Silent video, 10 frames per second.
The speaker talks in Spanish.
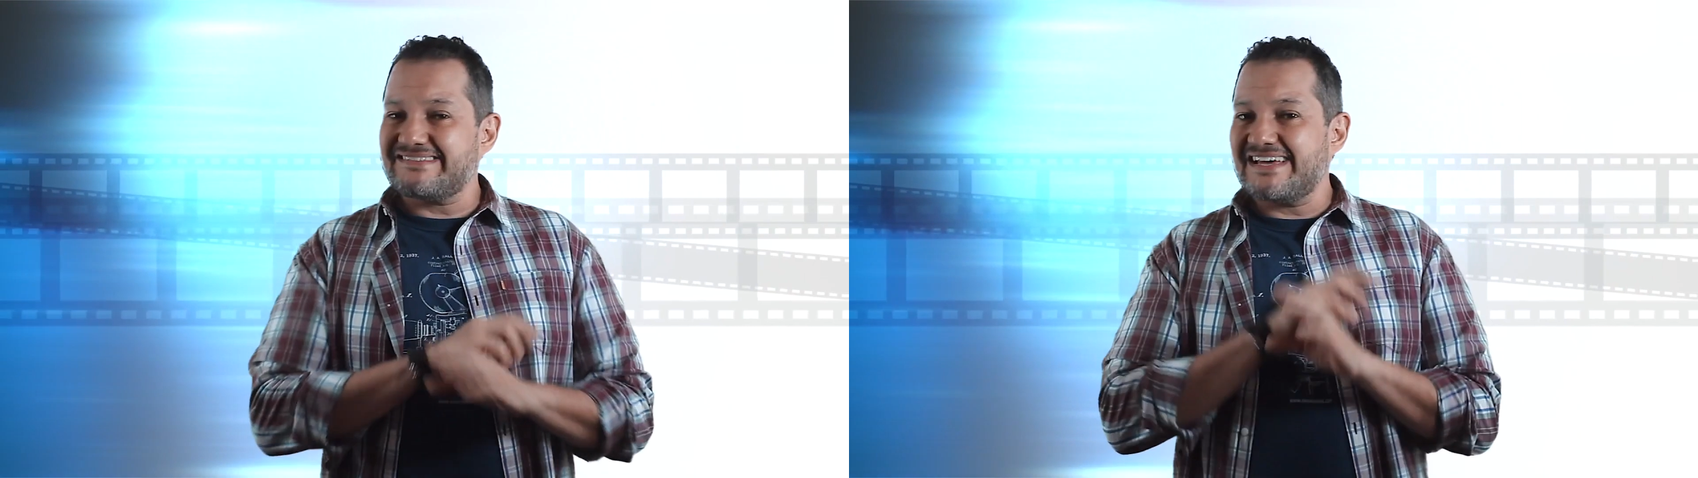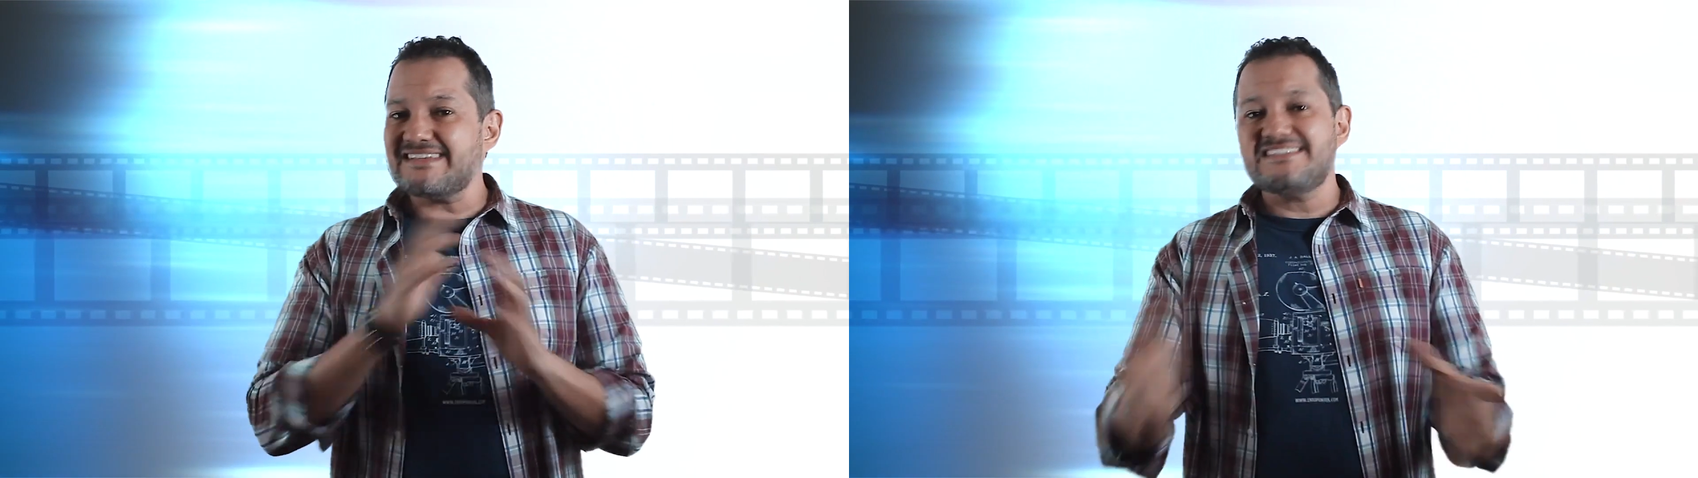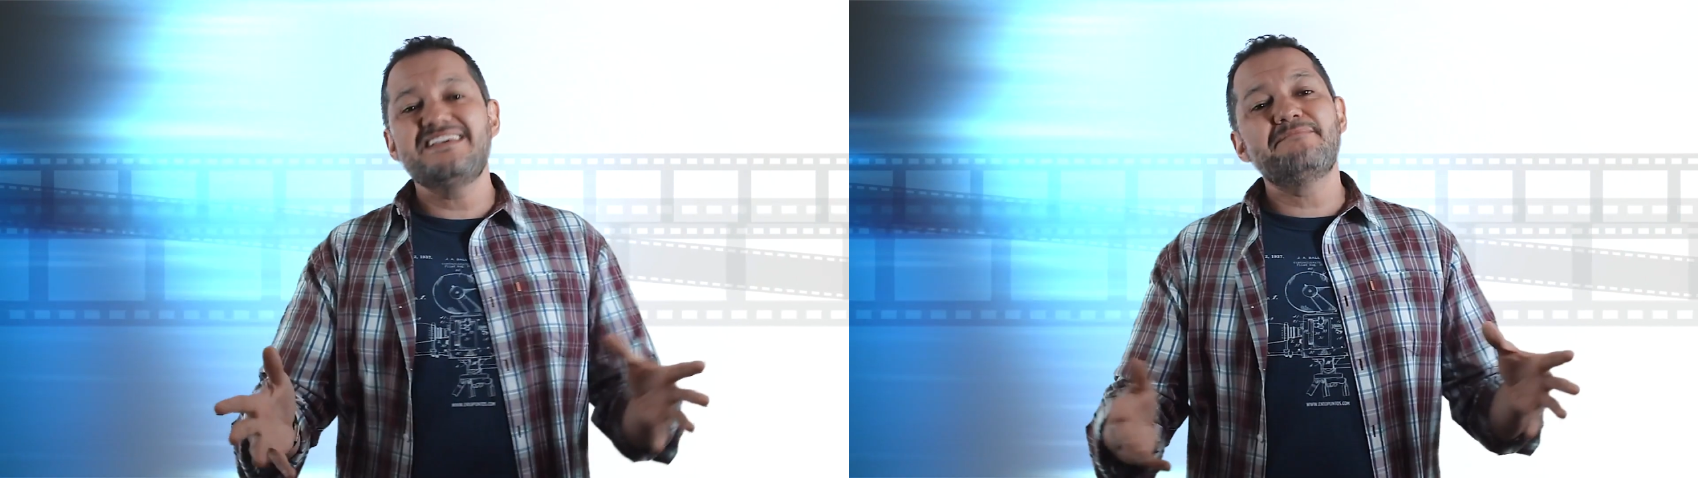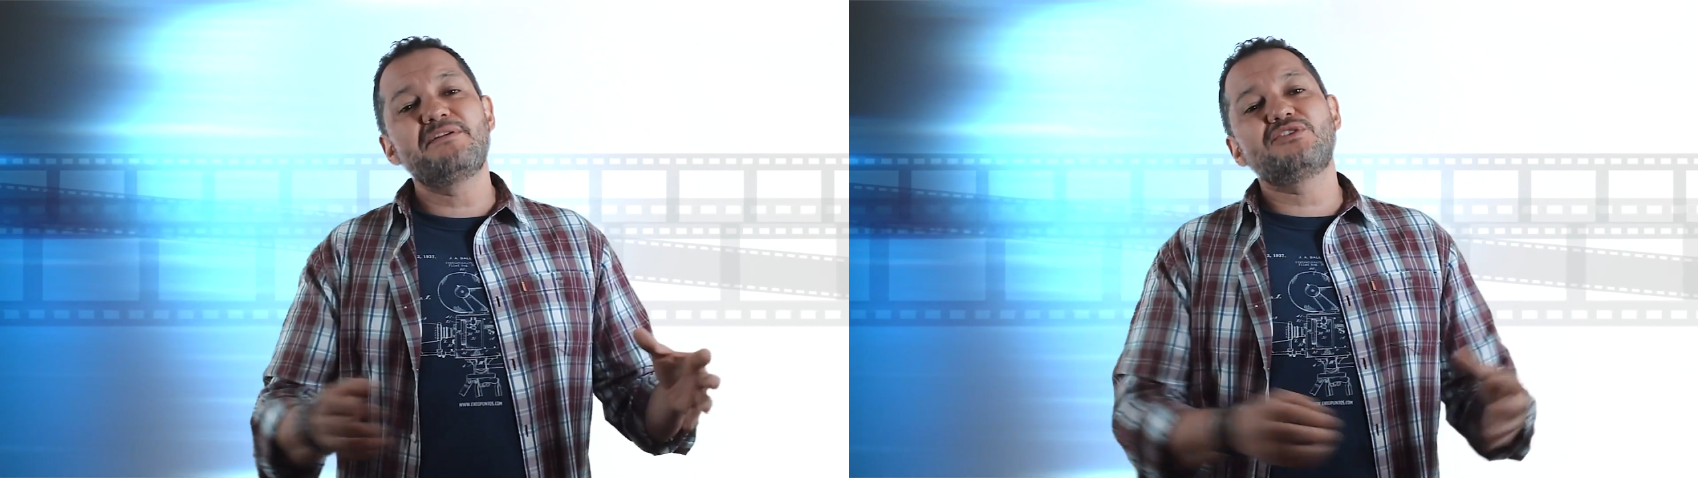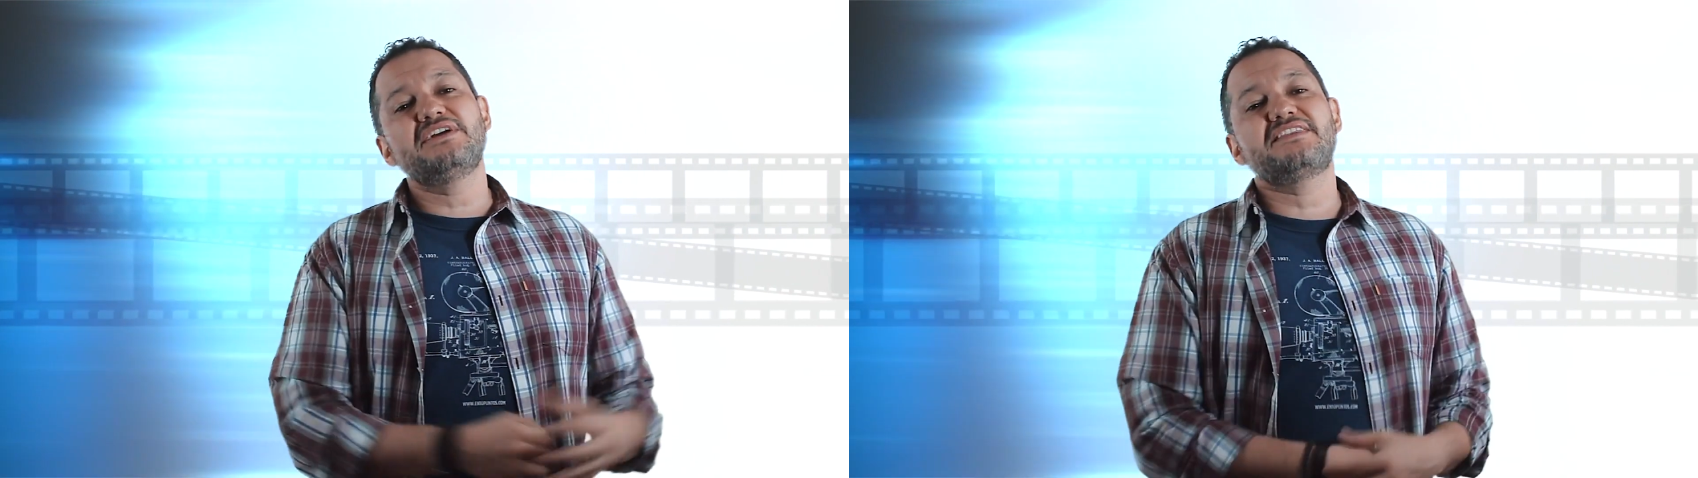estar
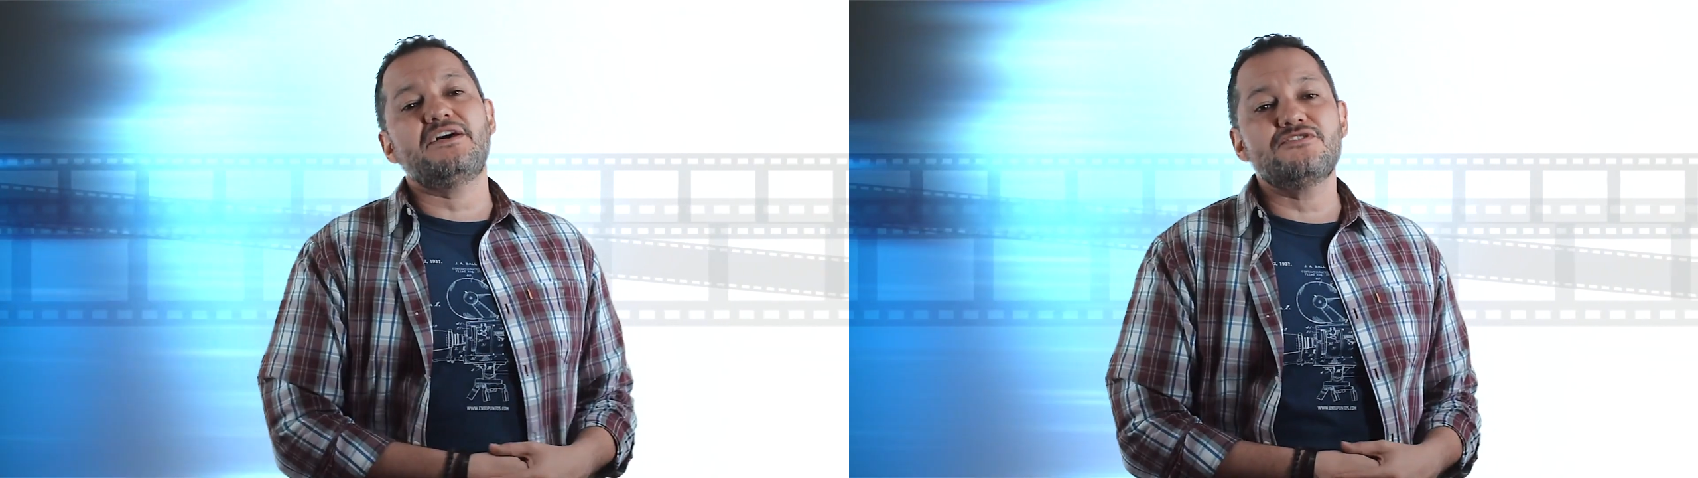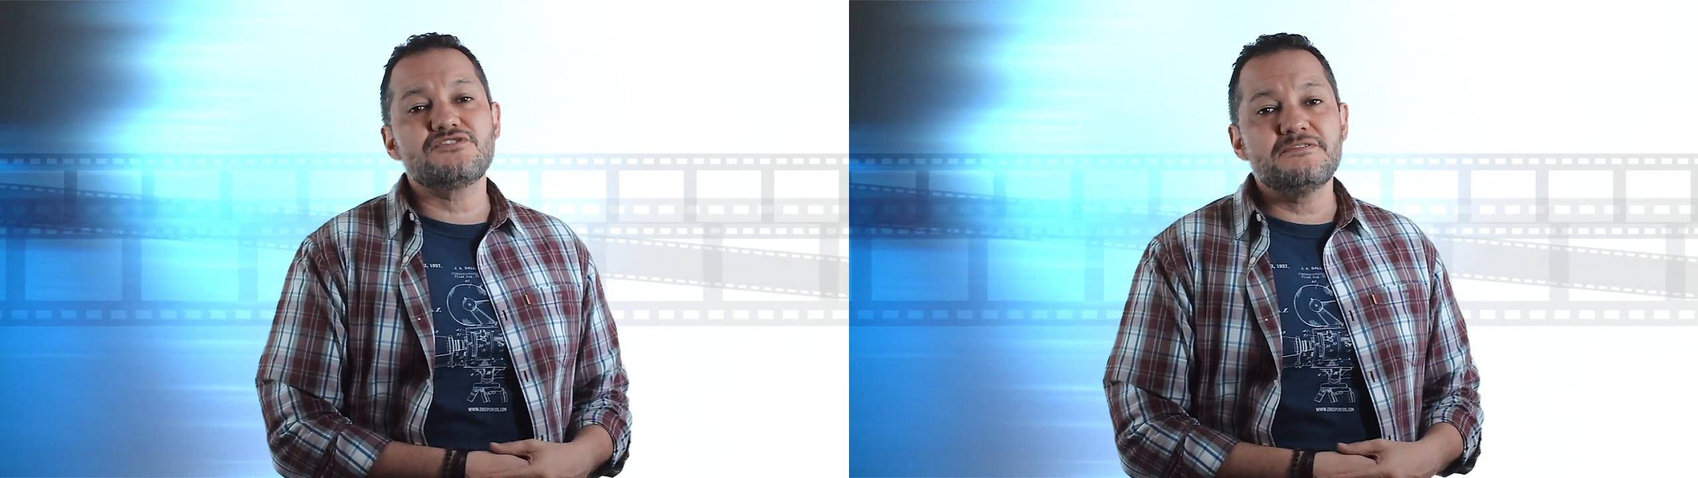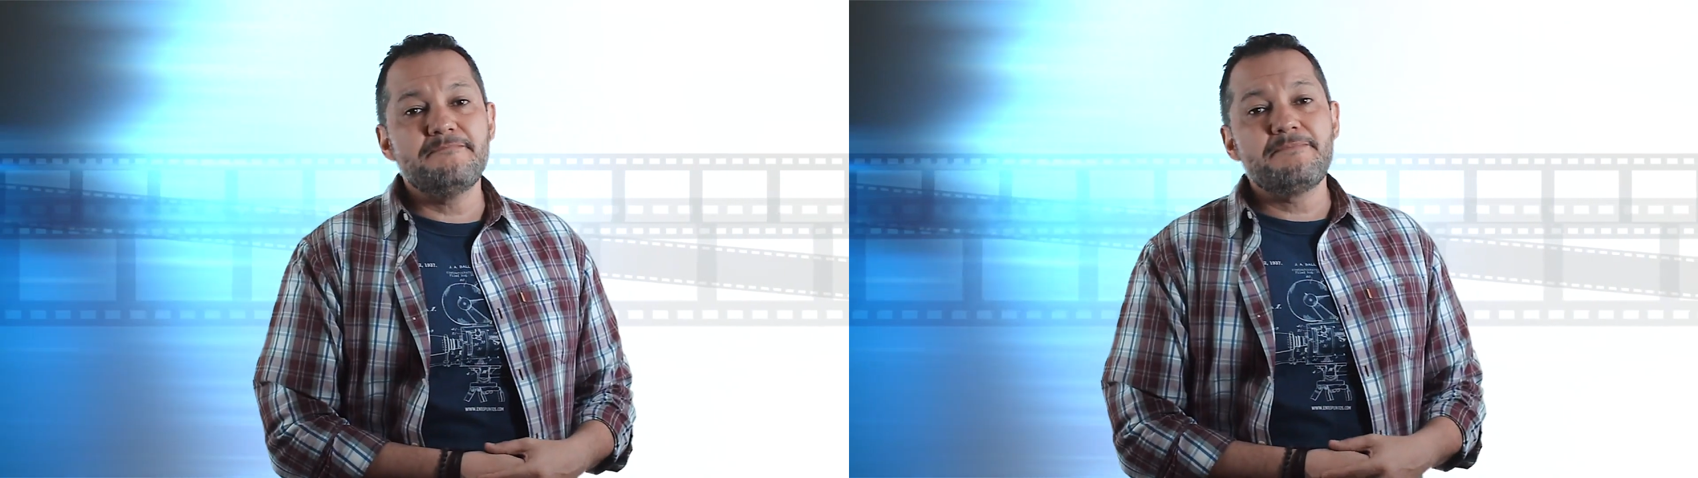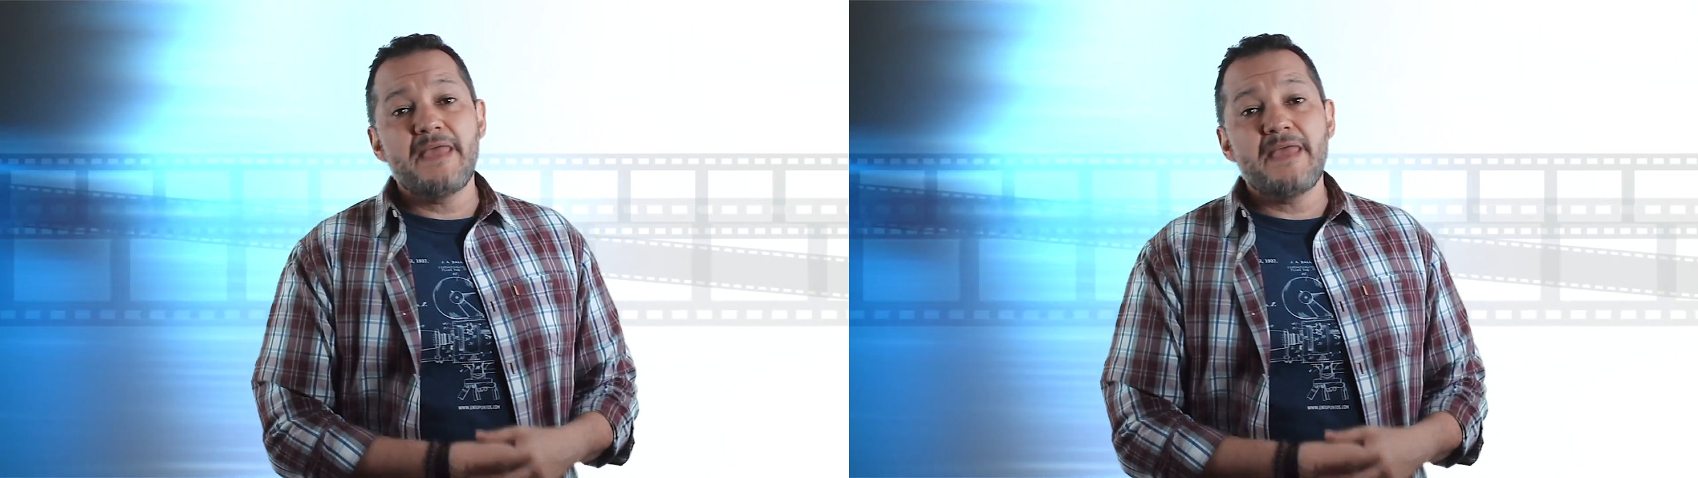siempre conectados.